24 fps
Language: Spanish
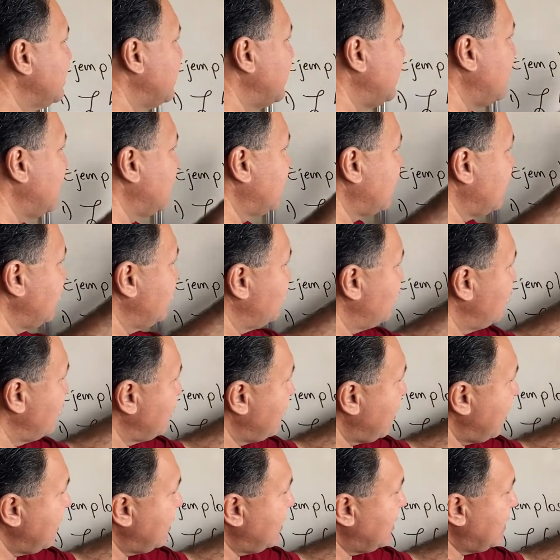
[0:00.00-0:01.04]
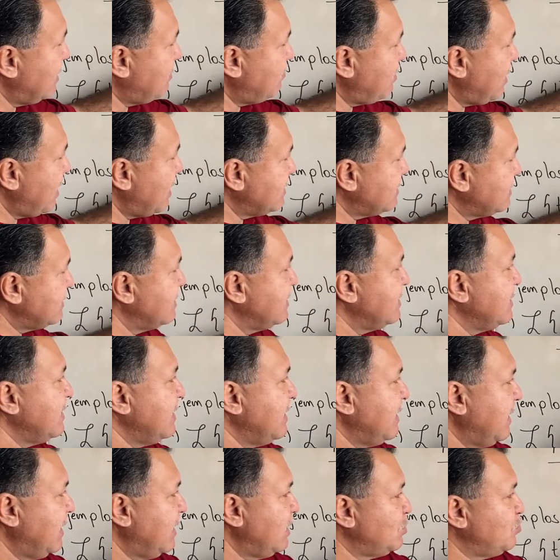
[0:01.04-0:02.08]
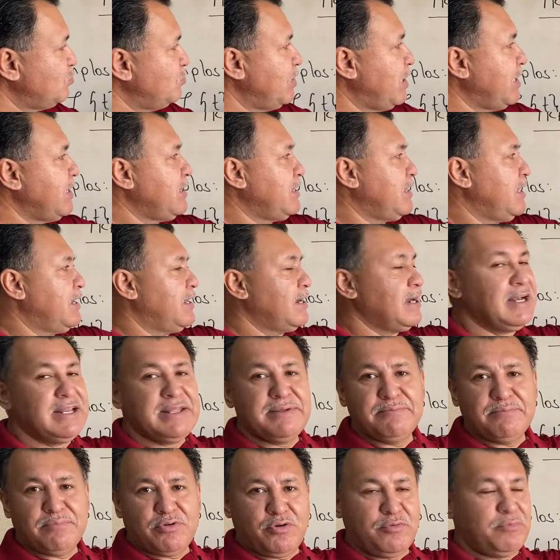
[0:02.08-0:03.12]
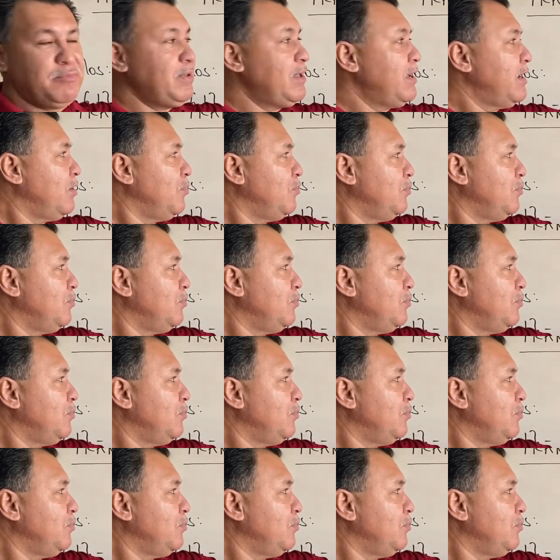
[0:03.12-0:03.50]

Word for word: que la transformada de Laplace es una integral impropia,